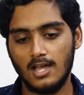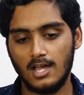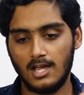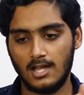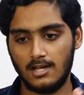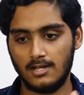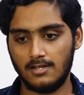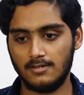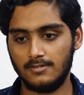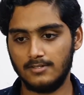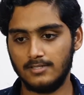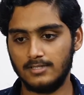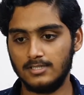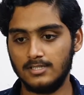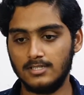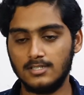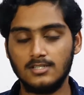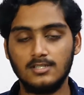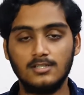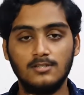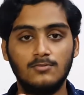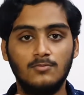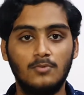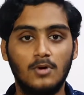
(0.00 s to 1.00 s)
ஆனால் வந்து
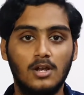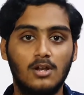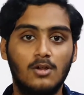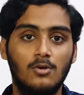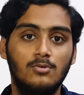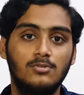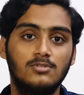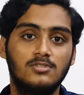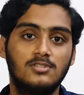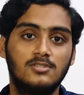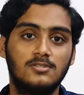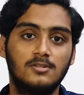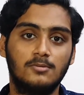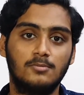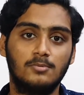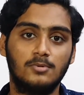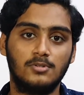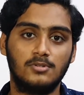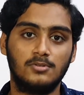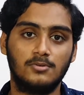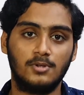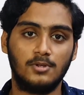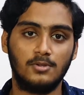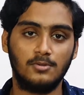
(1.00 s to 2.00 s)
ஒர்க் அவுட்ஸை
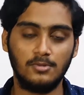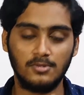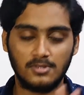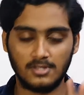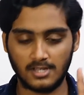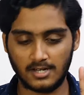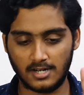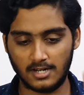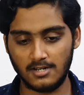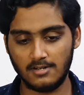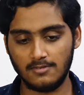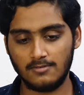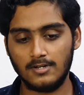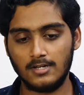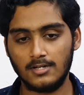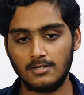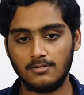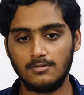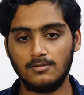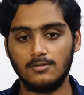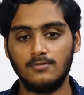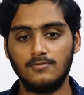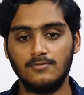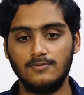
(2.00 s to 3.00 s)
பொறுத்த வரைக்கும் இந்த ரெண்டு
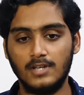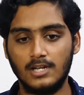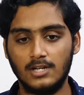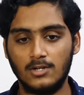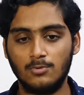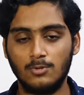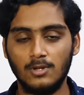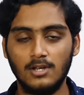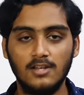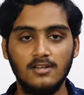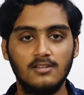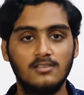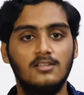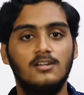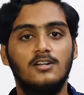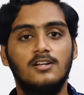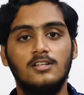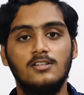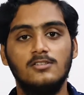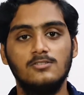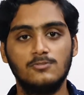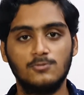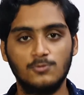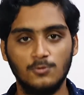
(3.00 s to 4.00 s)
வாரம் வீக் டுவெல் அண்ட்
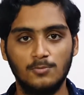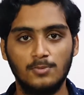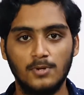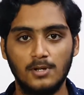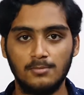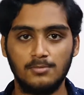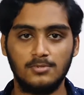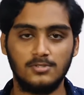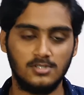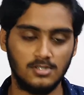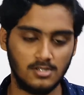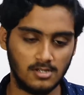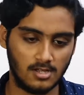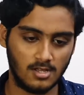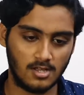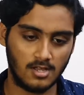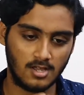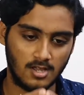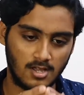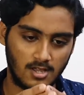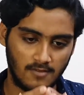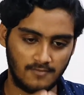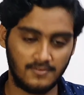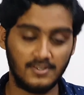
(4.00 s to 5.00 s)
தேர்ட்டின் சூப்பராக போச்சு
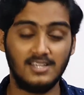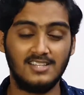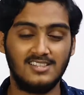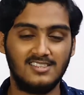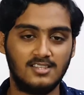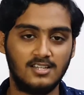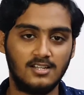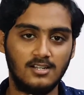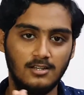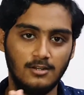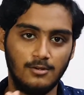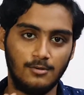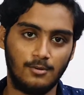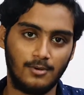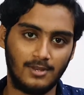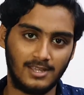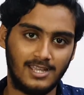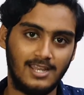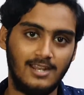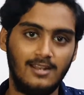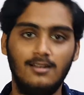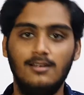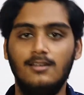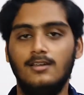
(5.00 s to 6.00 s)
வீக் தேர்ட்டீனோட
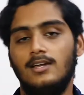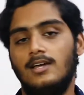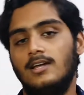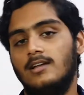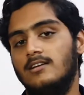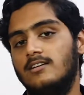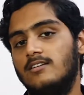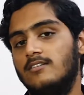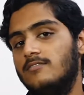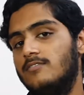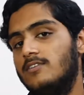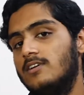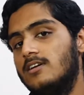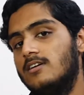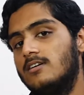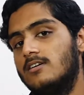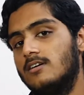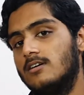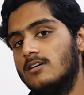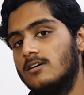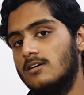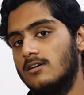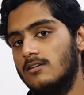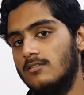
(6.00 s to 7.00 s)
எண்ட் அண்ட் வீக்
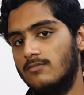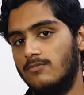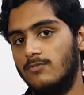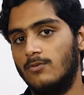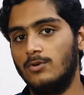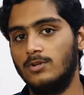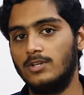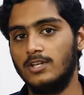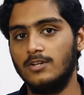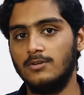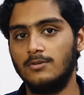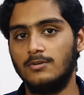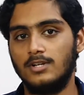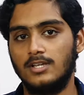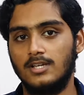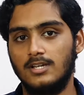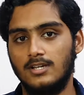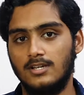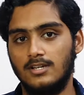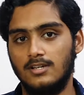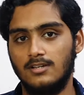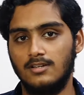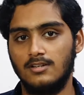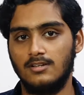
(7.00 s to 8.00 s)
ஃபோர்டீனோட
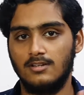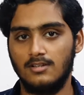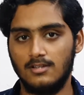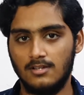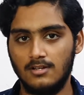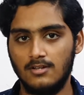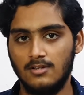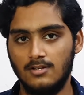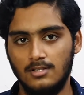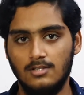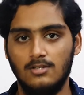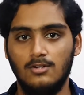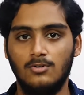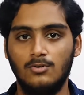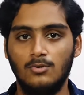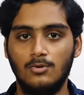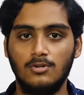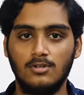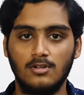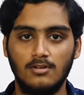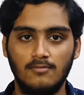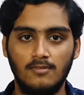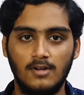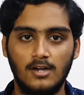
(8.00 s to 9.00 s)
இந்த
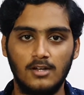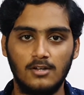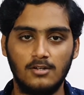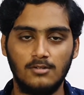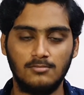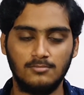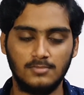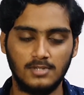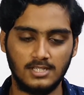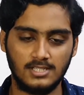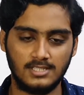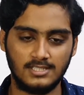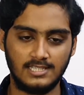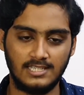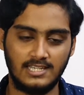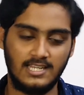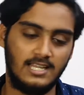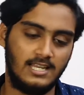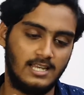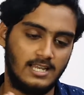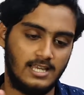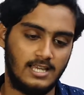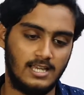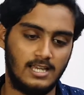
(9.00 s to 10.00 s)
டோட்டல் வாரமே
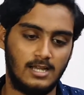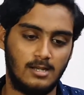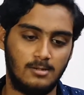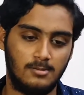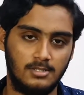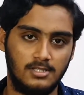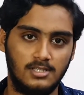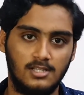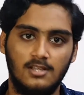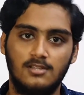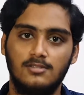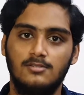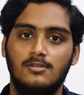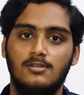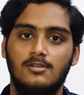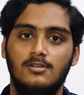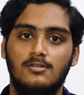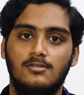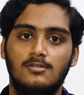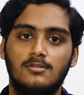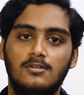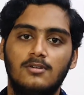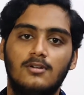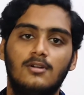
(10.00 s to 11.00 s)
சரியில்லை அப்படின்னு தான்
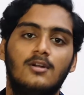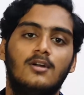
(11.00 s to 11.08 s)
சொல்லணும்